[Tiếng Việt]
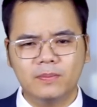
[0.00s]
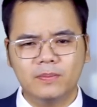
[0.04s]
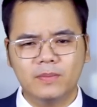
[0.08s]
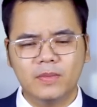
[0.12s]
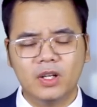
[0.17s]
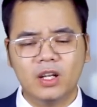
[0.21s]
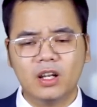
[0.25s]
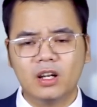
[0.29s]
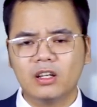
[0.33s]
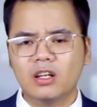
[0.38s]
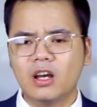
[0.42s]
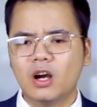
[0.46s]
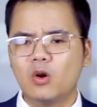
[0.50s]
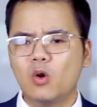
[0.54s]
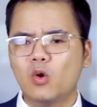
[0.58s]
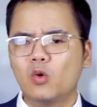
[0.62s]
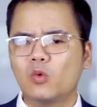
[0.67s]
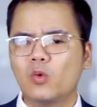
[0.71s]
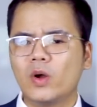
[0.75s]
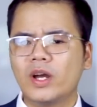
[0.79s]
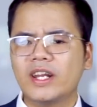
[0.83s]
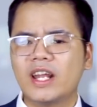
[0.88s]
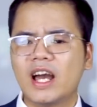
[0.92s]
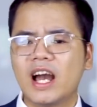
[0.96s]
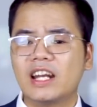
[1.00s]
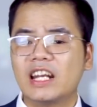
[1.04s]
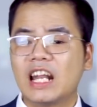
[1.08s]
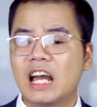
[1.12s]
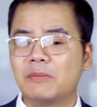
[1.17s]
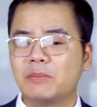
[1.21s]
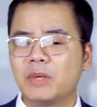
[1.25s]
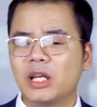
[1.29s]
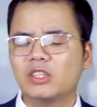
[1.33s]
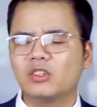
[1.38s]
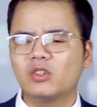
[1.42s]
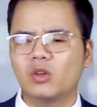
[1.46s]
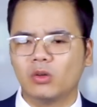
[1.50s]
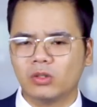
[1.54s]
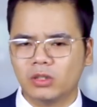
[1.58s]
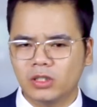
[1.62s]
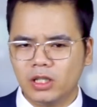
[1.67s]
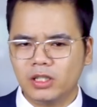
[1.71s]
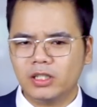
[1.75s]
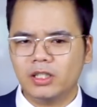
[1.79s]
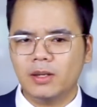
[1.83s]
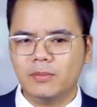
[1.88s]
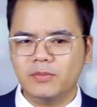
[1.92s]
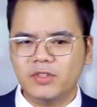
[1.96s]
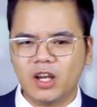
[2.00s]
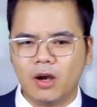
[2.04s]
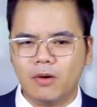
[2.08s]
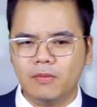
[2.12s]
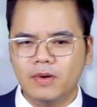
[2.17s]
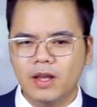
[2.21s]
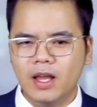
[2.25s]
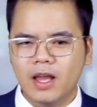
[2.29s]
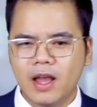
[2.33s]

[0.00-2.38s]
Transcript: lực lượng Ukraine đang bị tổn thất nghiêm trọng,